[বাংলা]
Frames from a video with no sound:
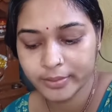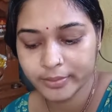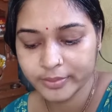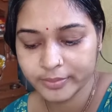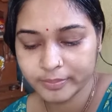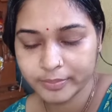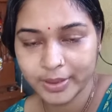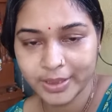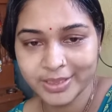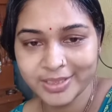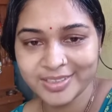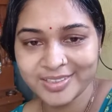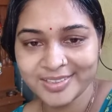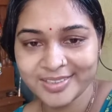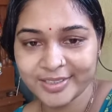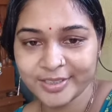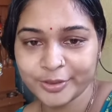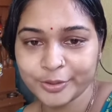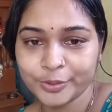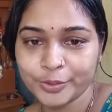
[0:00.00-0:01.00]
বাড়ির সেই
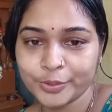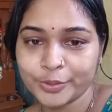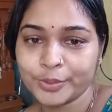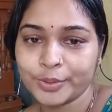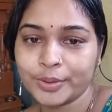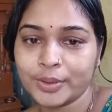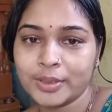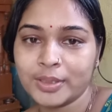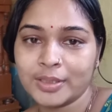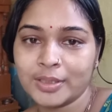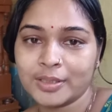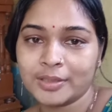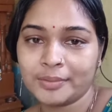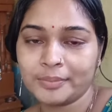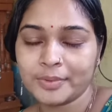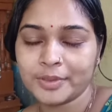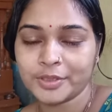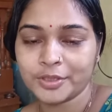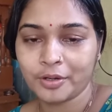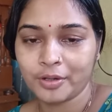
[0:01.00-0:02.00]
জন্য আমরা
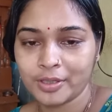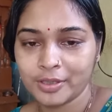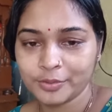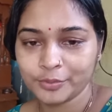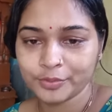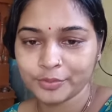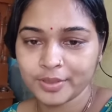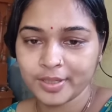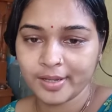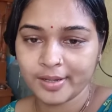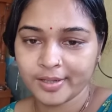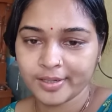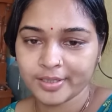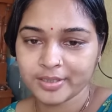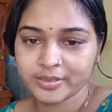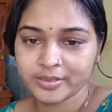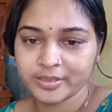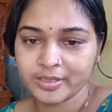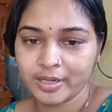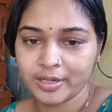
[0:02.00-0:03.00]
সকালে উঠে আগে
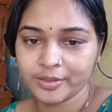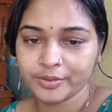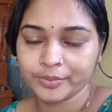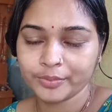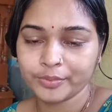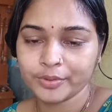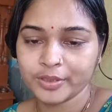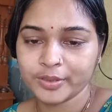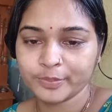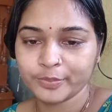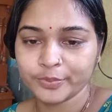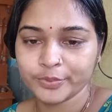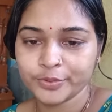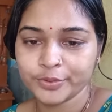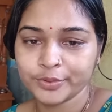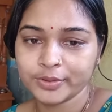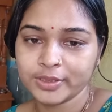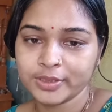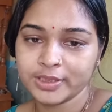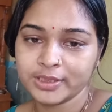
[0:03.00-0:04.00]
স্নান করে পুজো
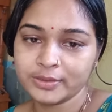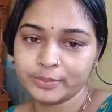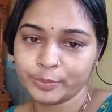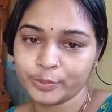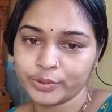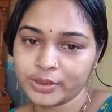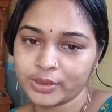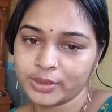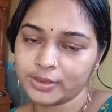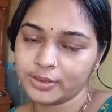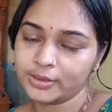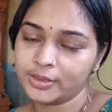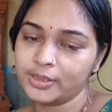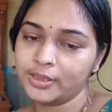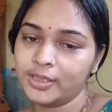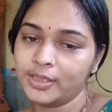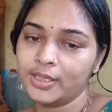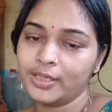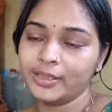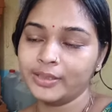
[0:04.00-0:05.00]
দিয়ে প্রসাদ নিই
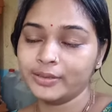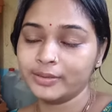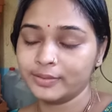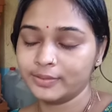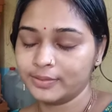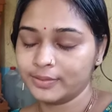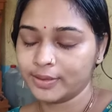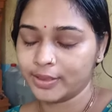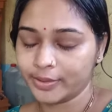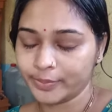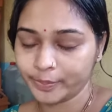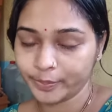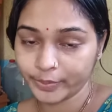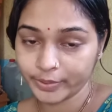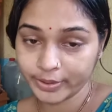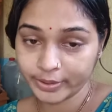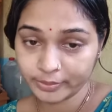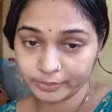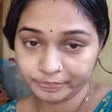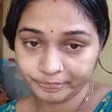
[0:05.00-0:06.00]
তারপরে
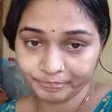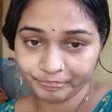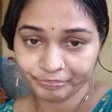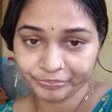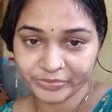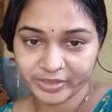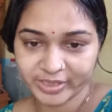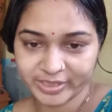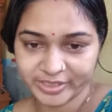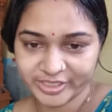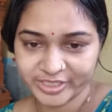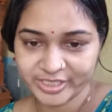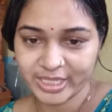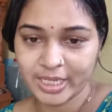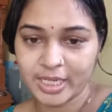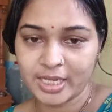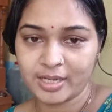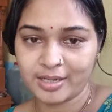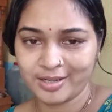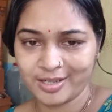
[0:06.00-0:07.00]
চা
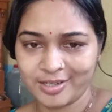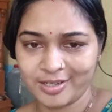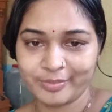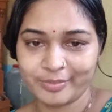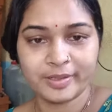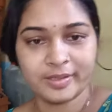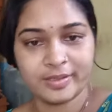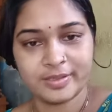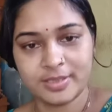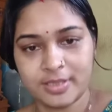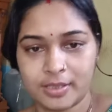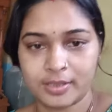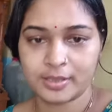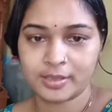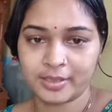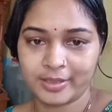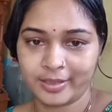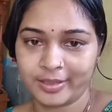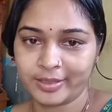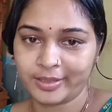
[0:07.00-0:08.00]
খাবার যা খাই
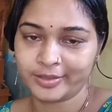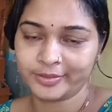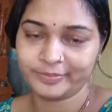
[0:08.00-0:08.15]
খাই